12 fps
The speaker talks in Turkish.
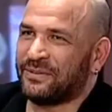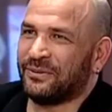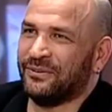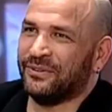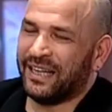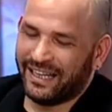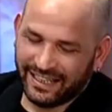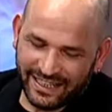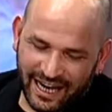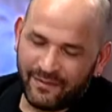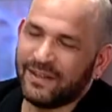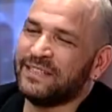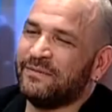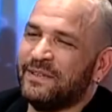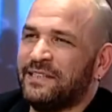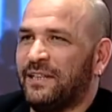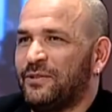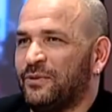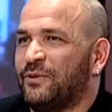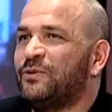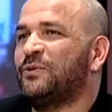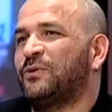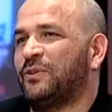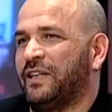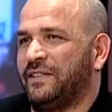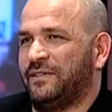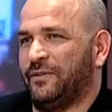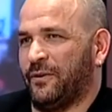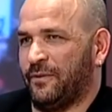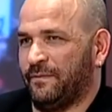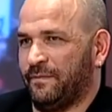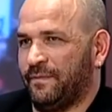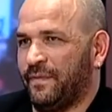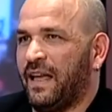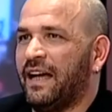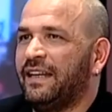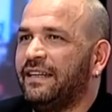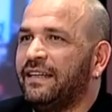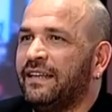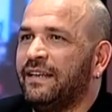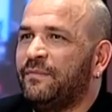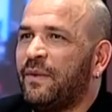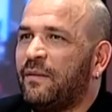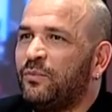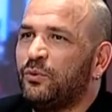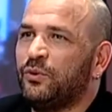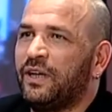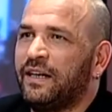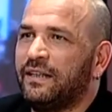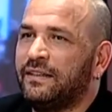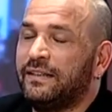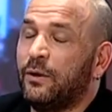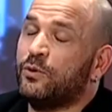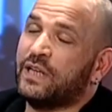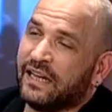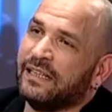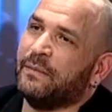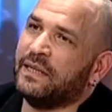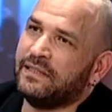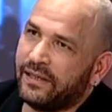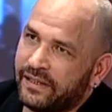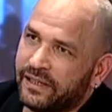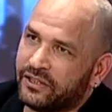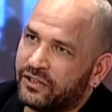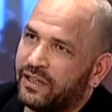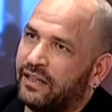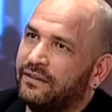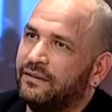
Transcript: Doğru, kesin. Ama asıl mesele şu. Çocuk ne istiyor? Yani ben burada e, özellikle mesleki açıdan